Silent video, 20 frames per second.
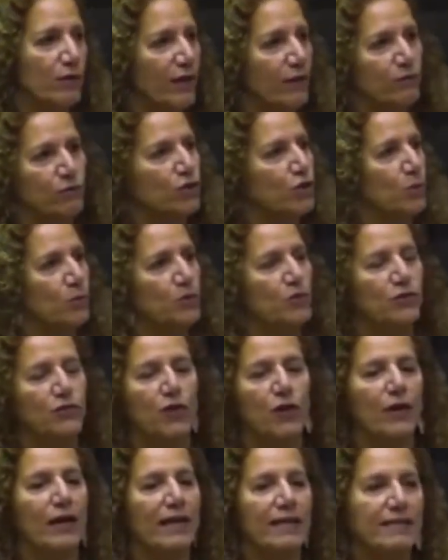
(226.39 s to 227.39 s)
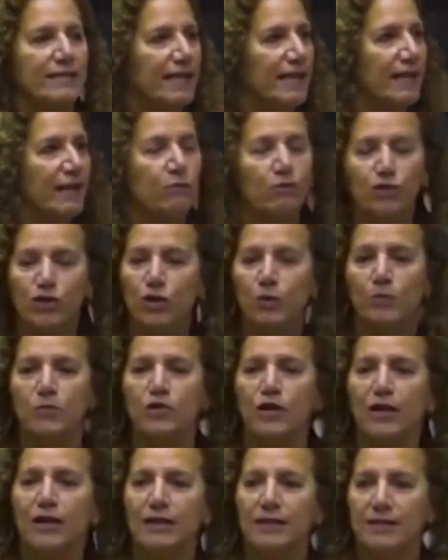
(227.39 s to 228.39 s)
nenhum tipo de violência, nenhum tipo
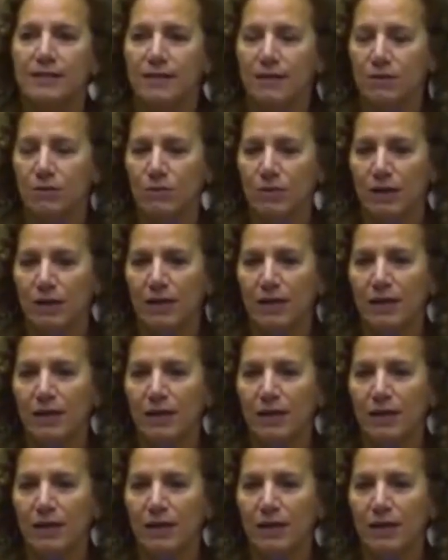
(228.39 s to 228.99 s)
de agressão.